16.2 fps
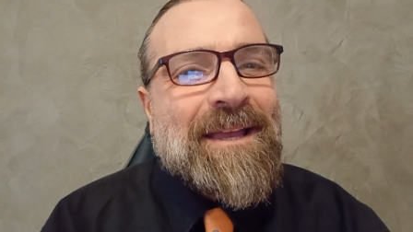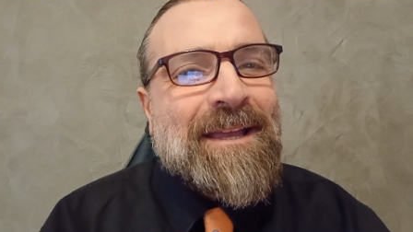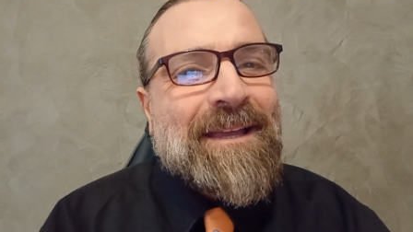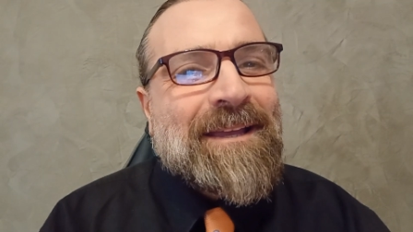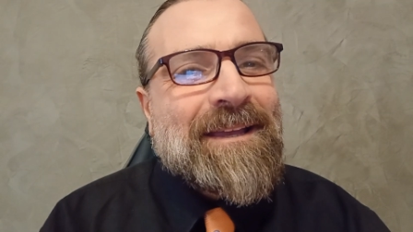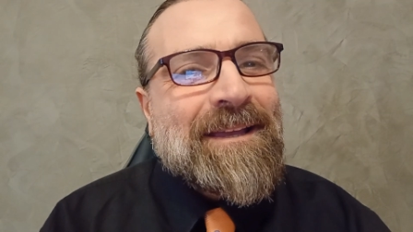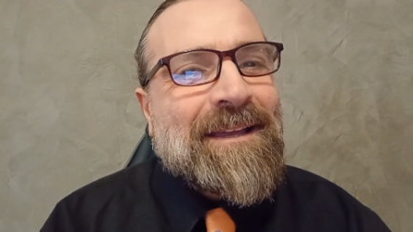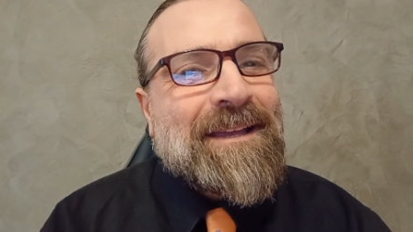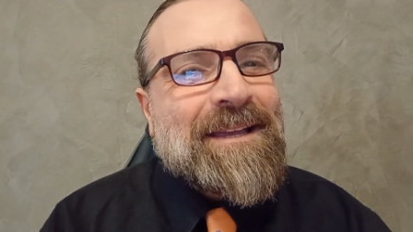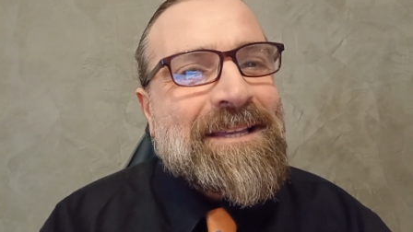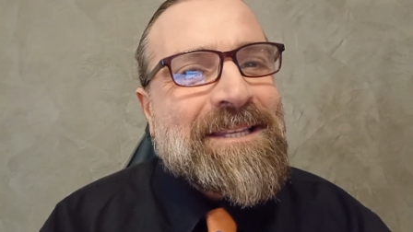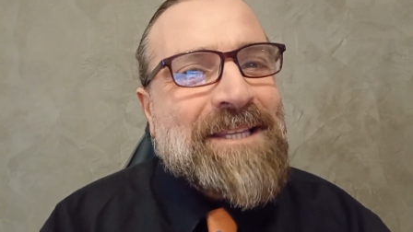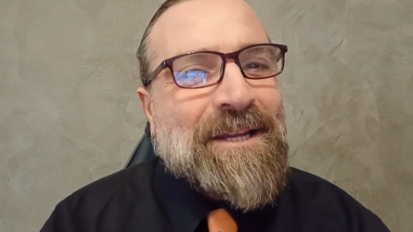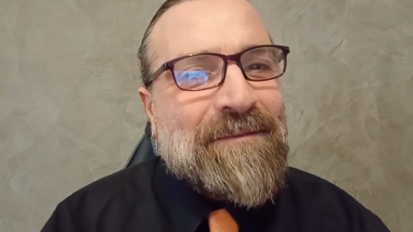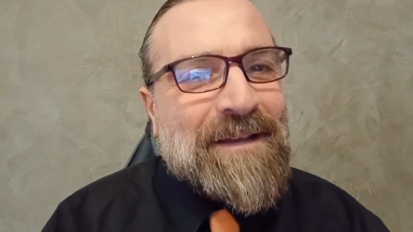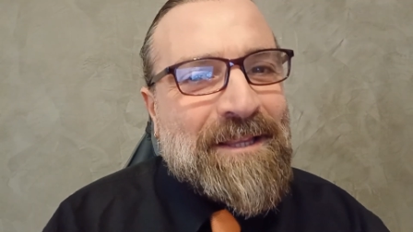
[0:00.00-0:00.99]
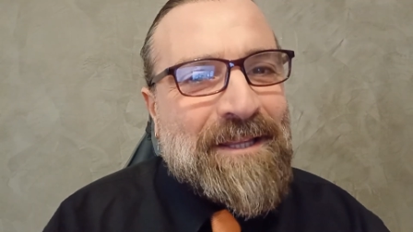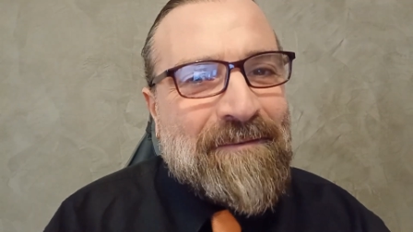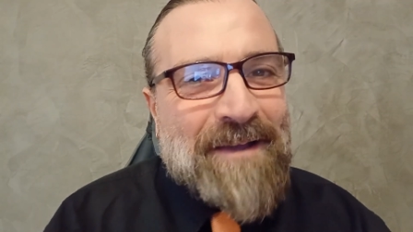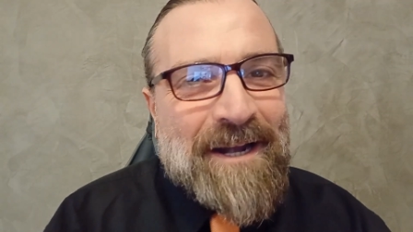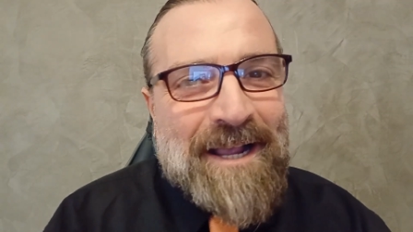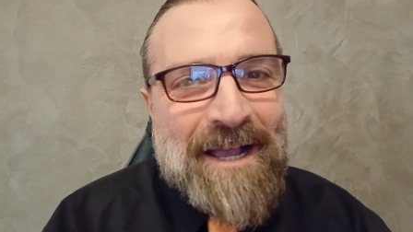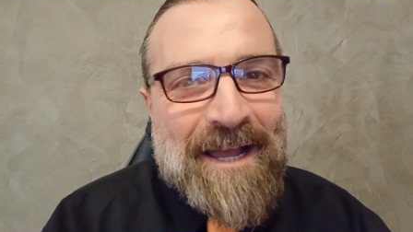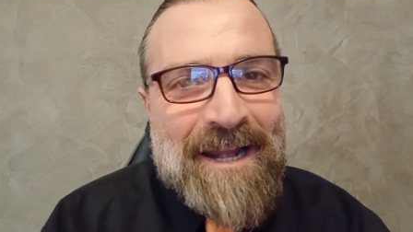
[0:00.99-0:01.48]
Eh, iscrivetevi
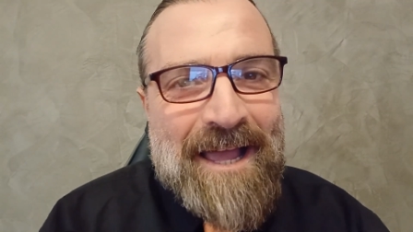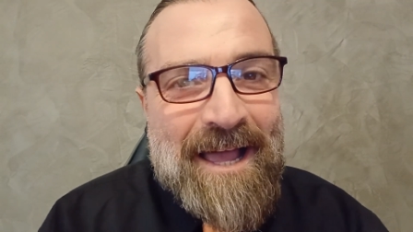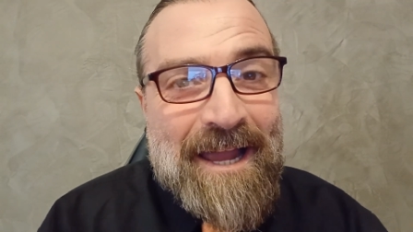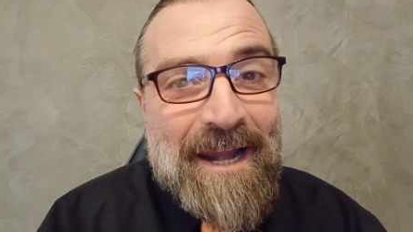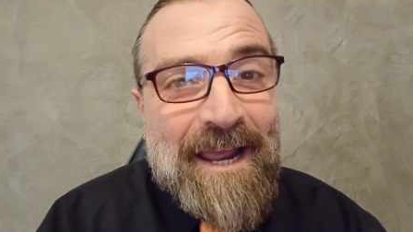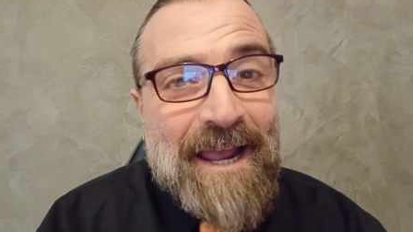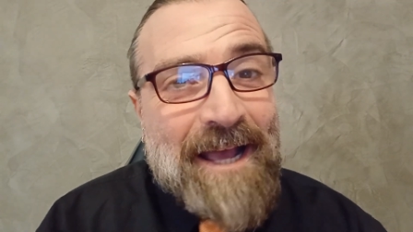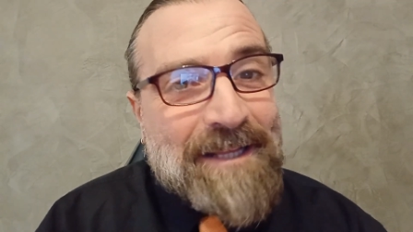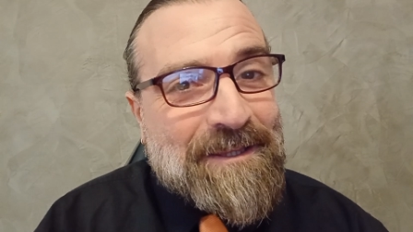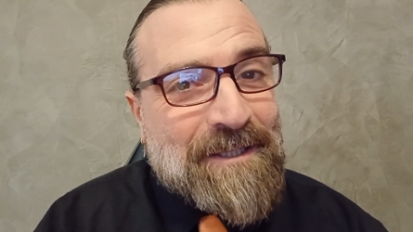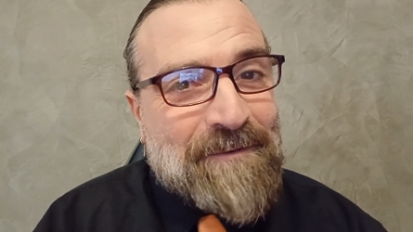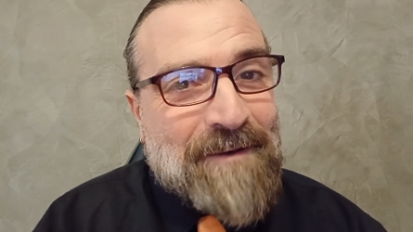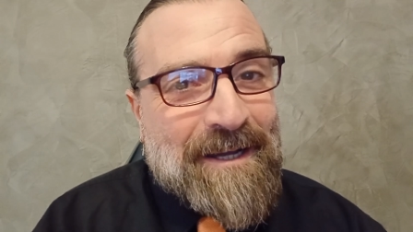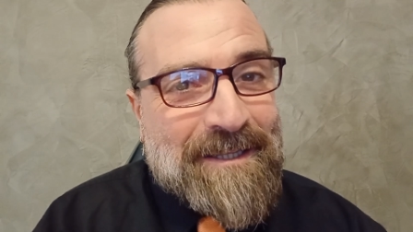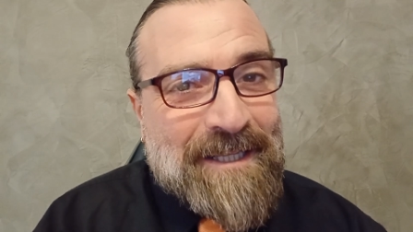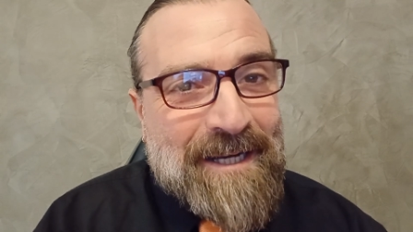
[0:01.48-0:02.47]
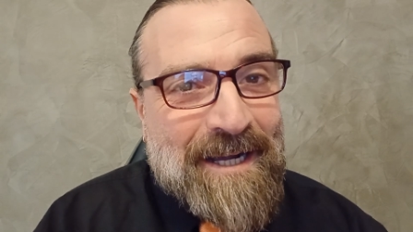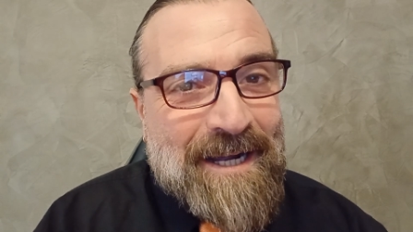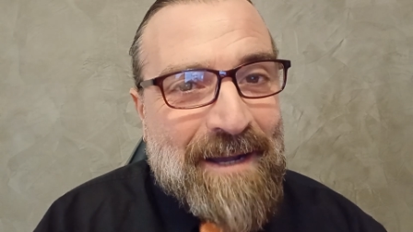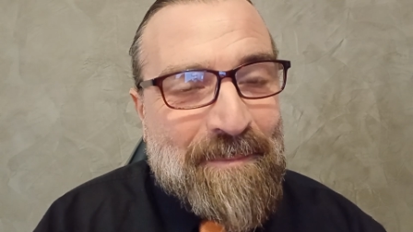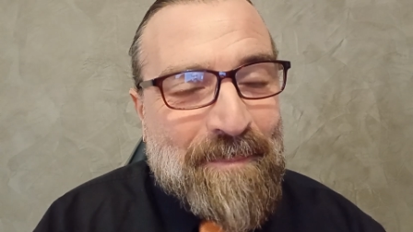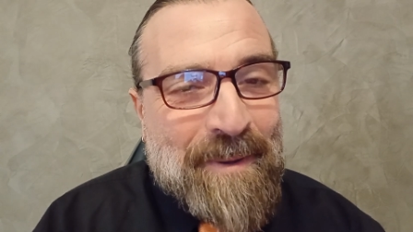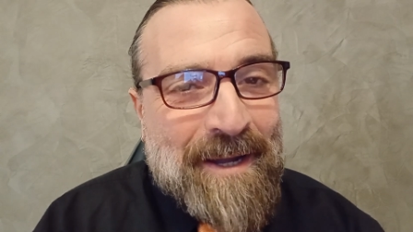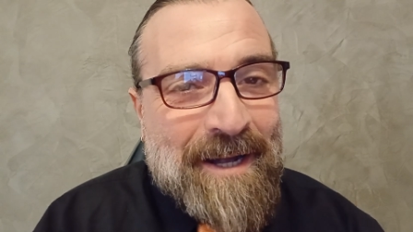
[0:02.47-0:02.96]
al canale, attivate la
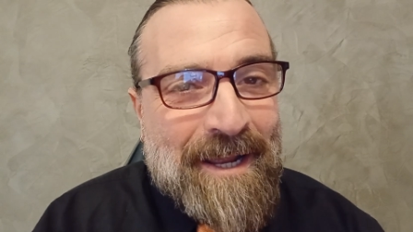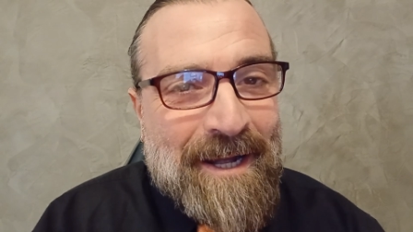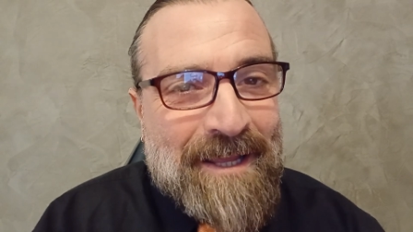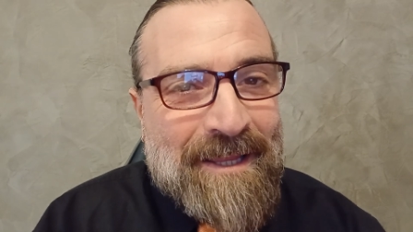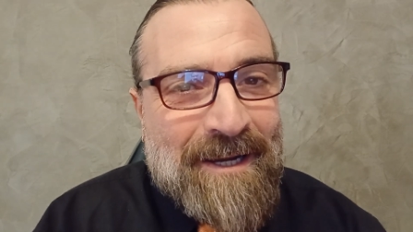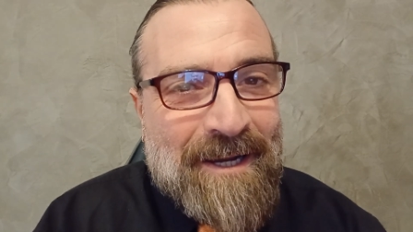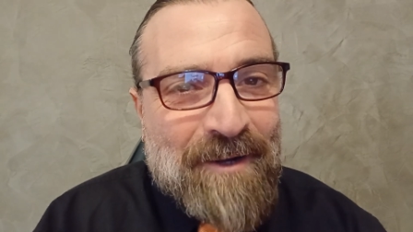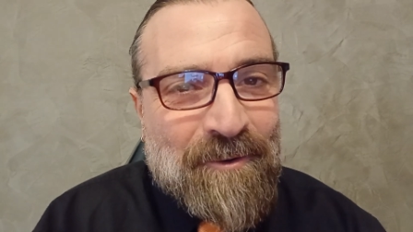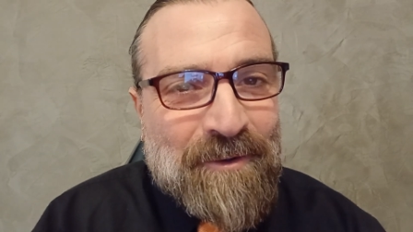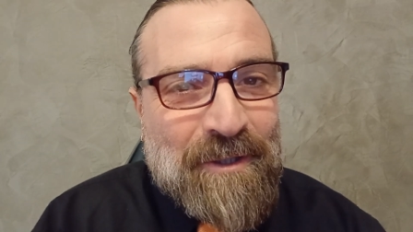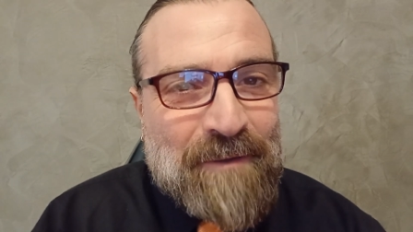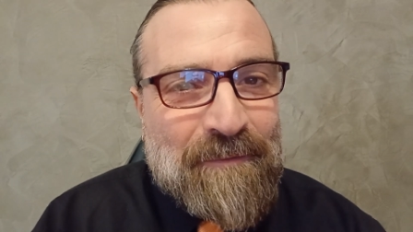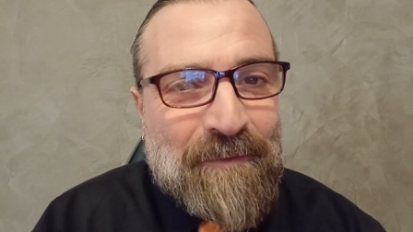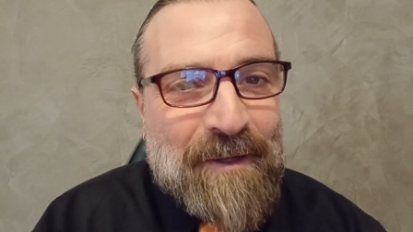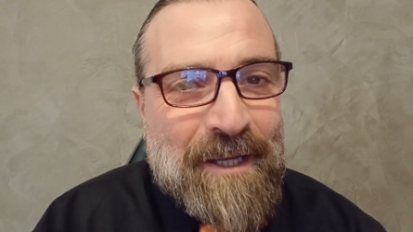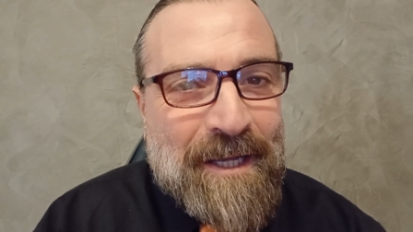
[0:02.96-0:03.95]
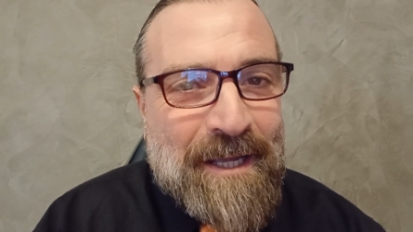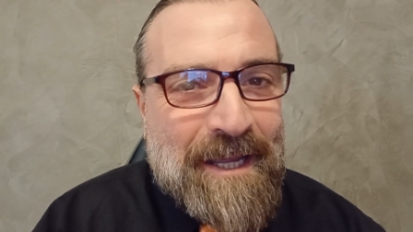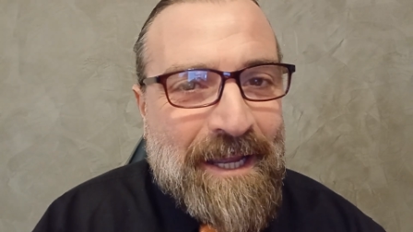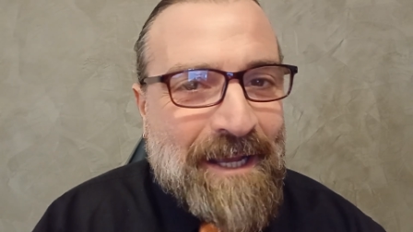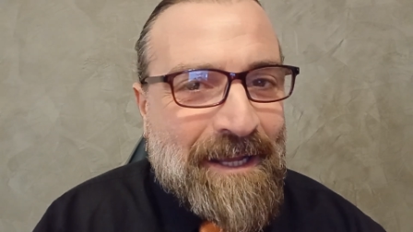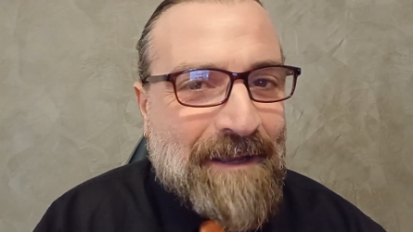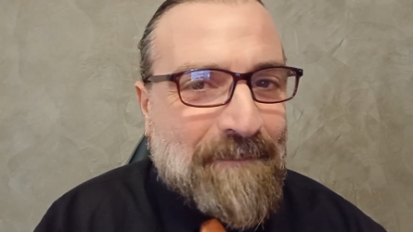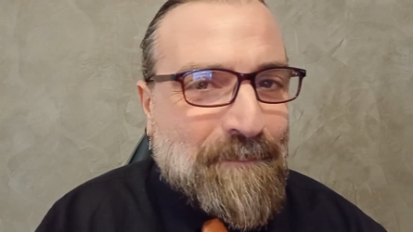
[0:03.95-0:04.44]
campanella delle notifiche e
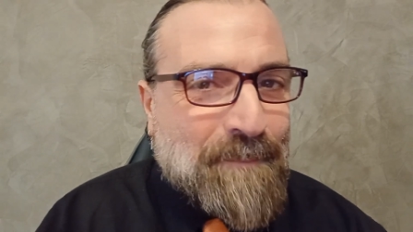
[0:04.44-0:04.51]
eh,